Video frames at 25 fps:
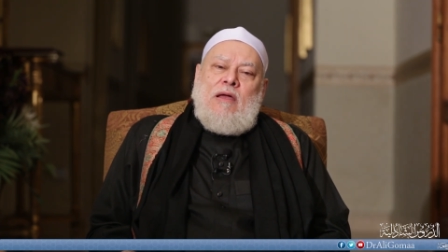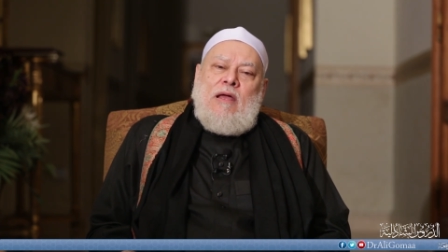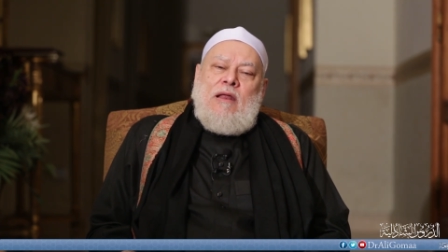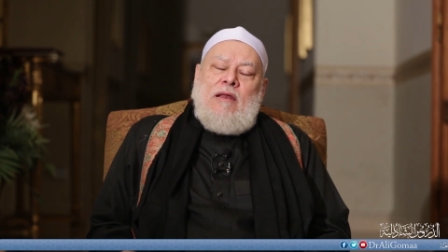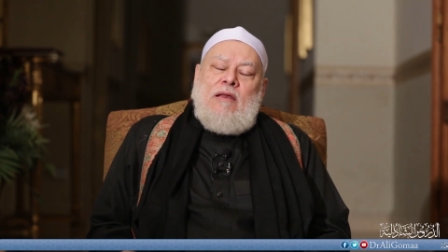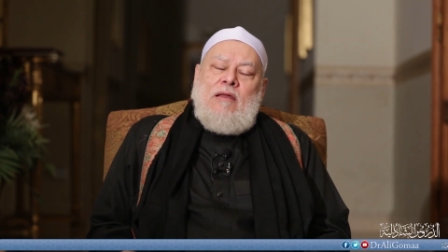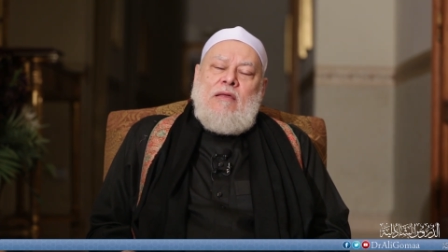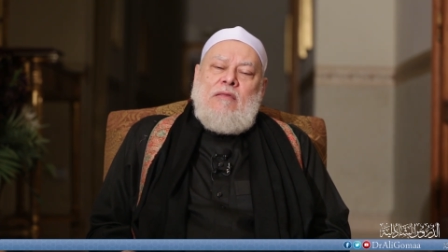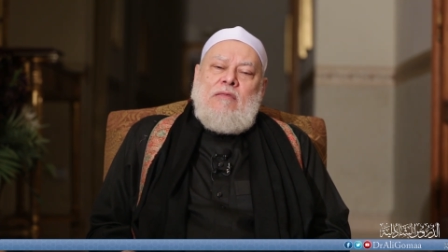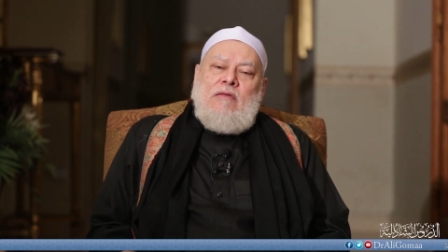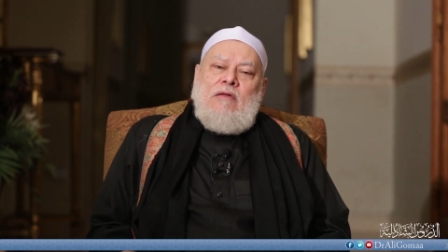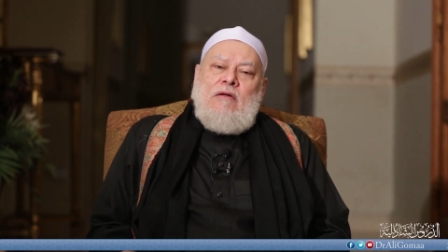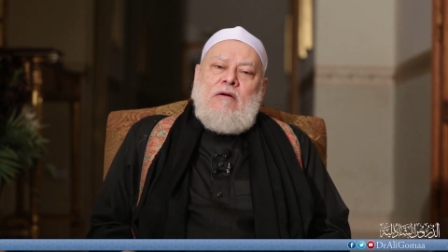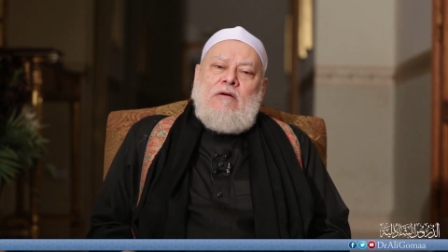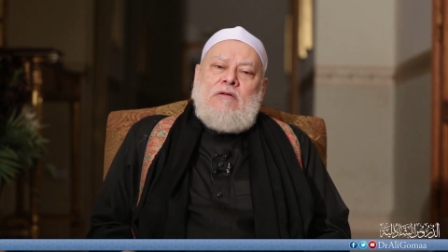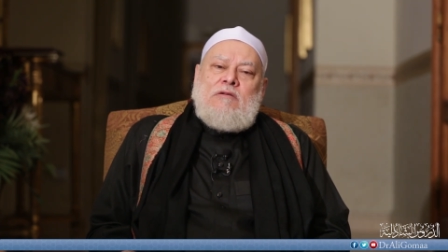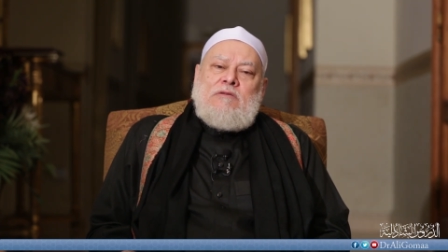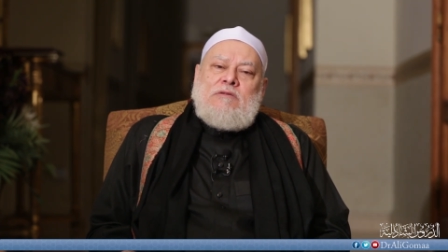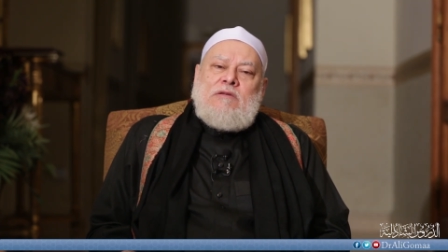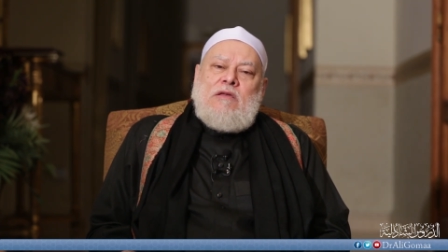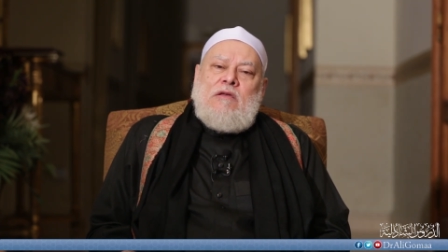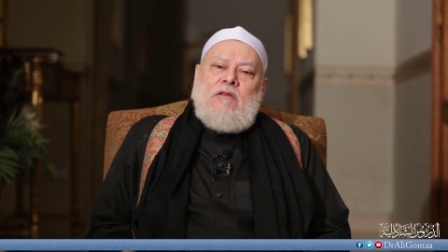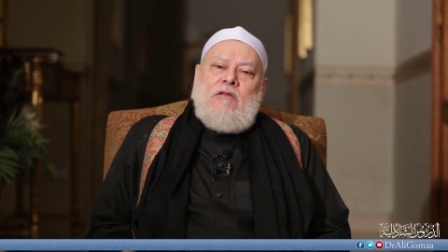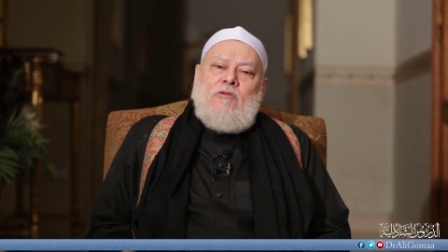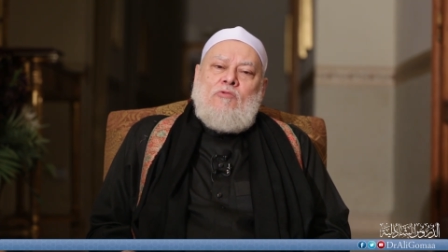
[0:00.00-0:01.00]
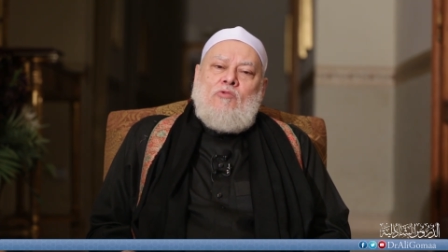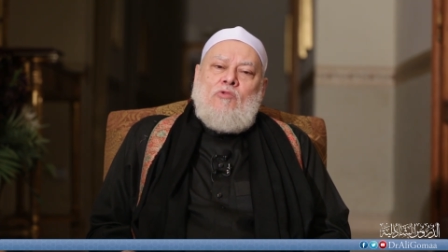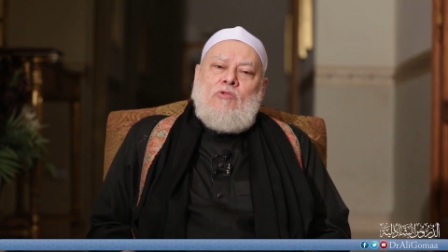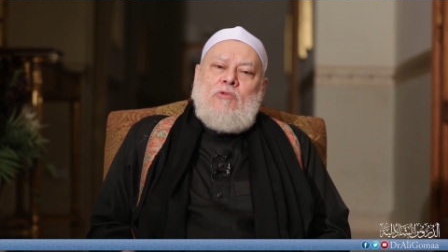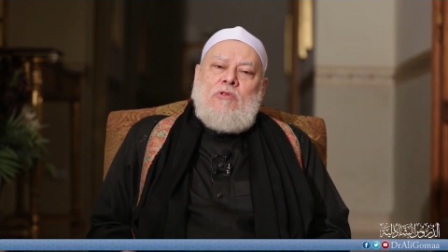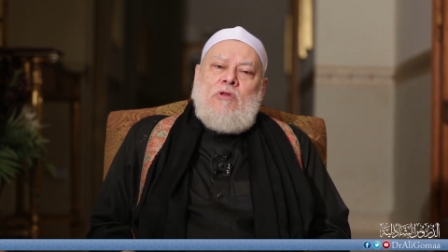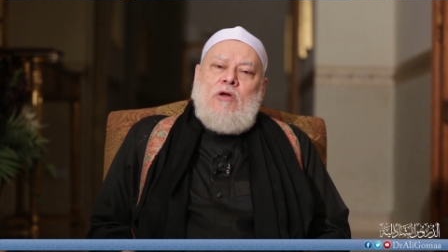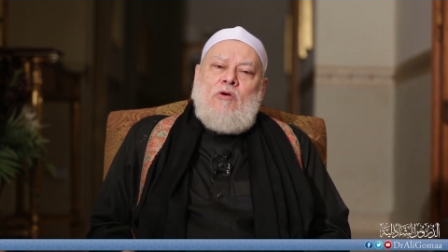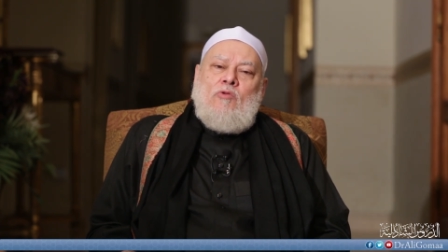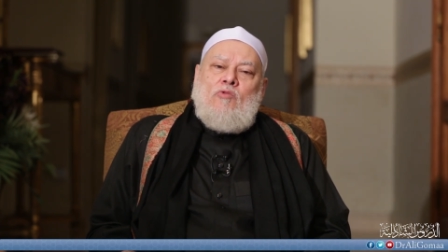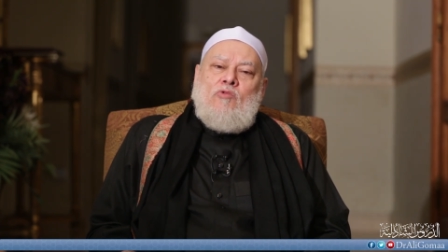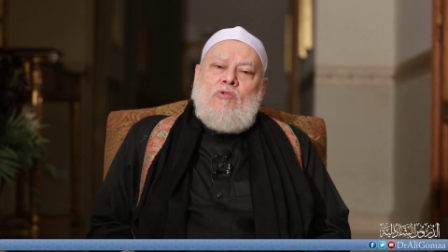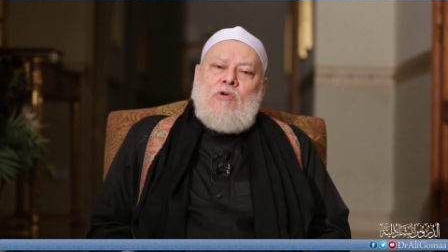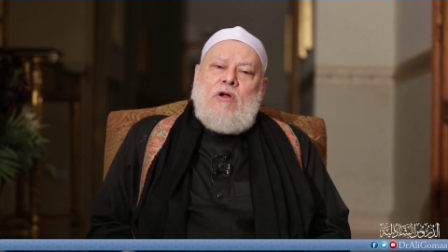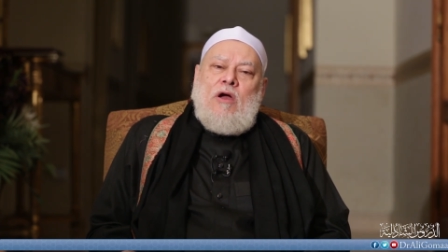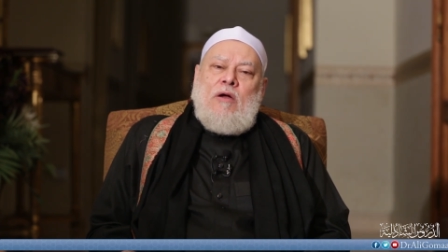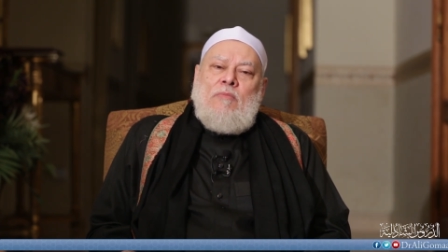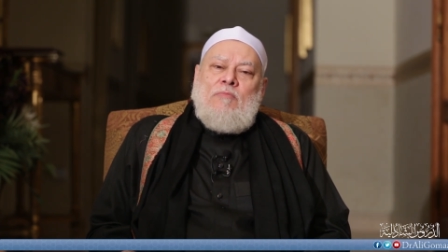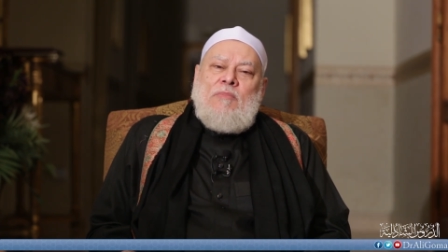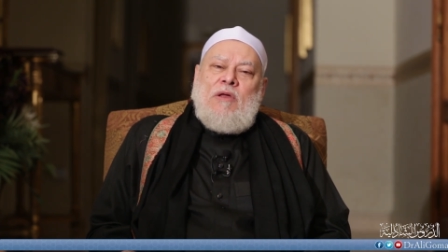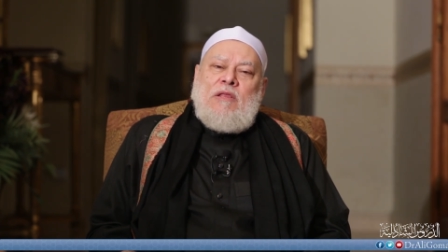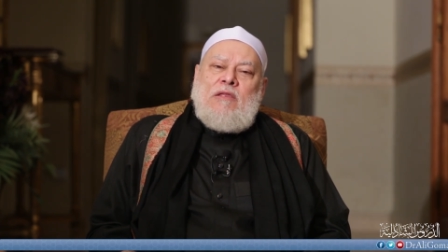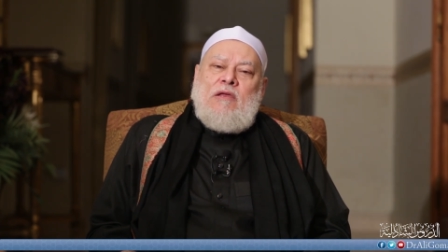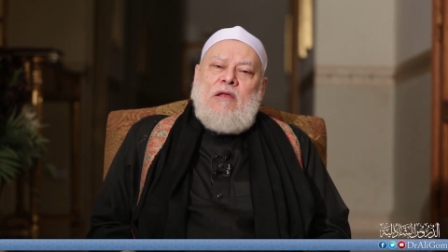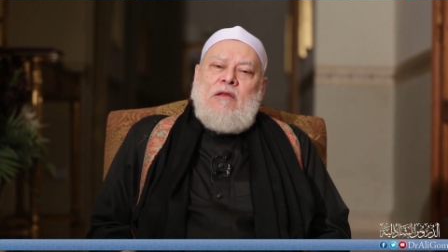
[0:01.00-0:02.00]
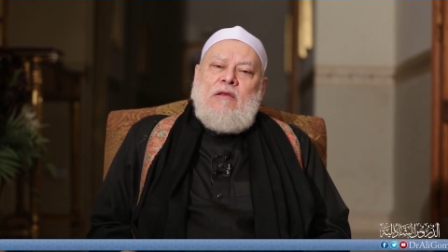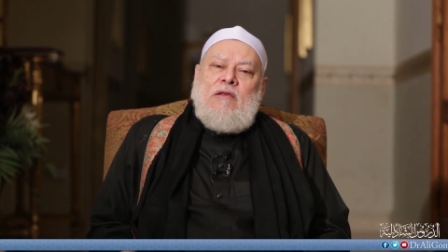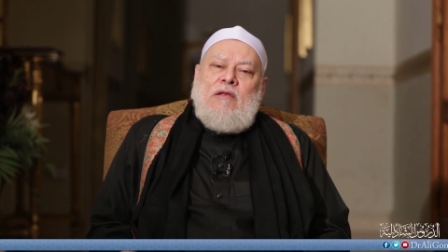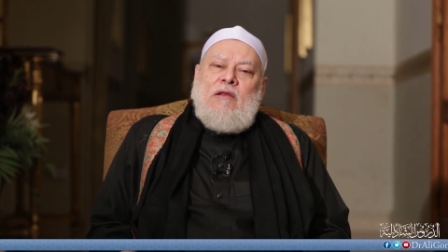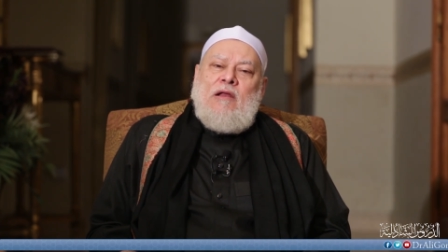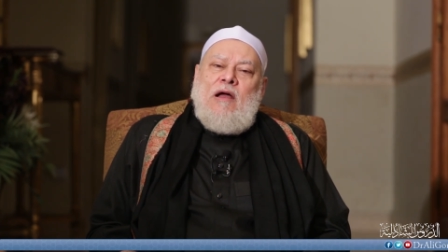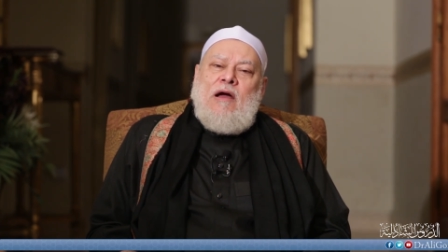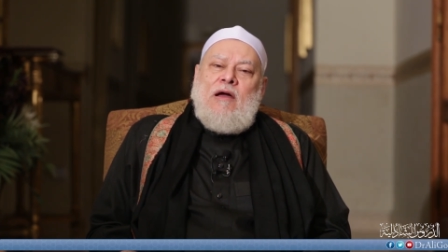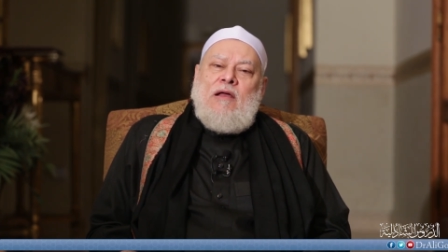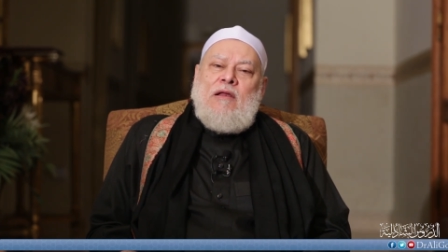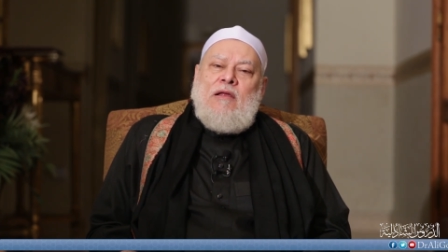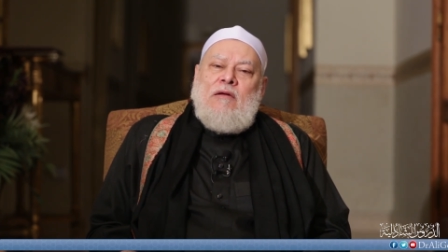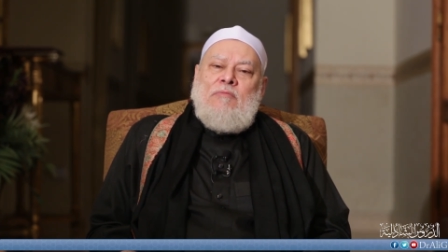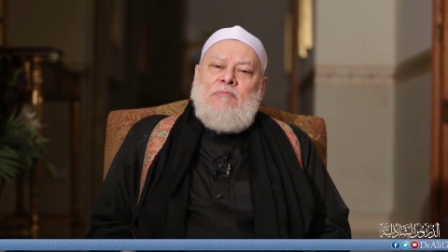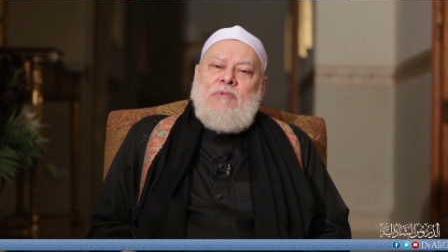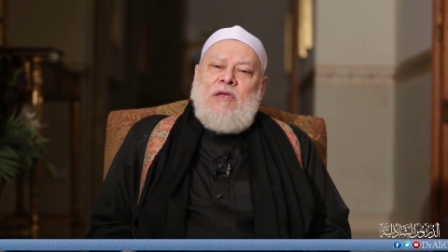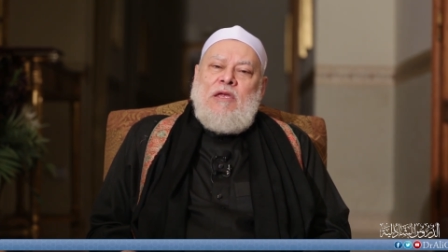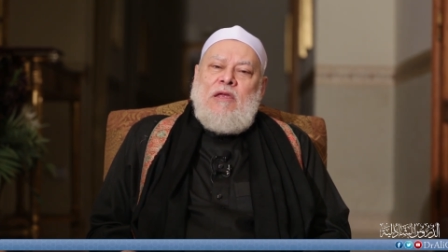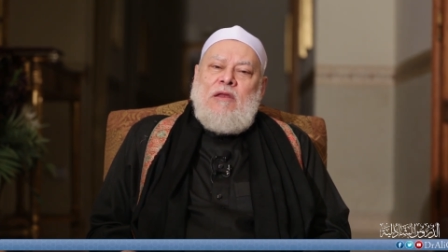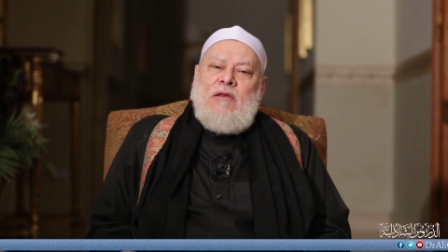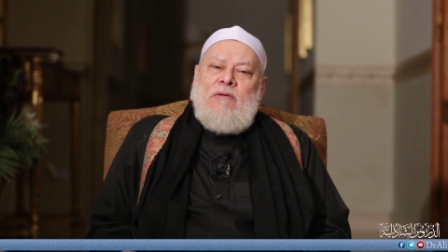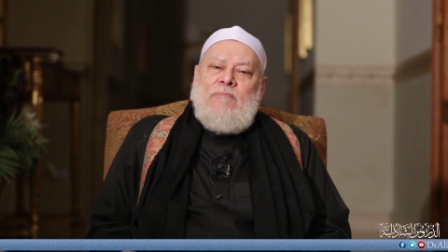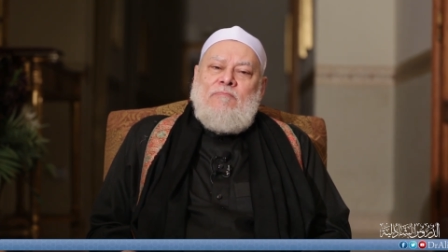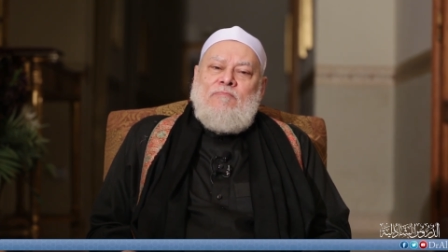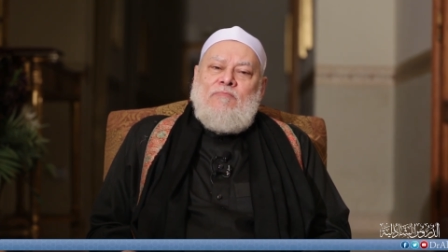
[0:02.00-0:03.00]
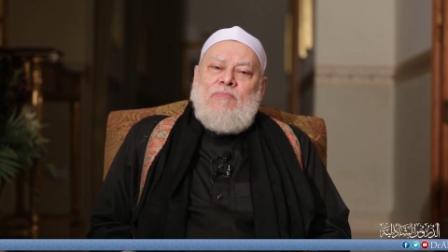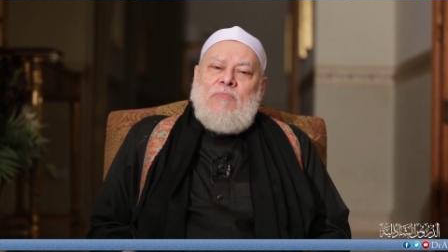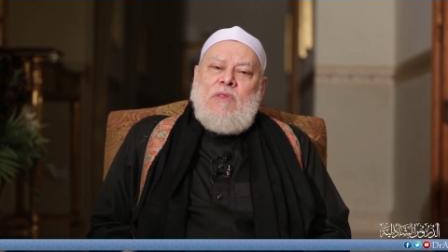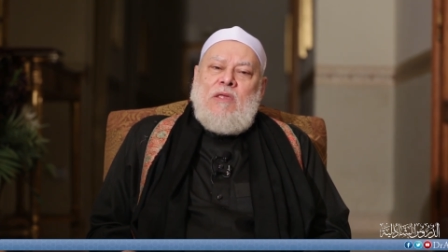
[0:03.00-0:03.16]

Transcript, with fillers: الذي أرسله الله رحمة للعالمين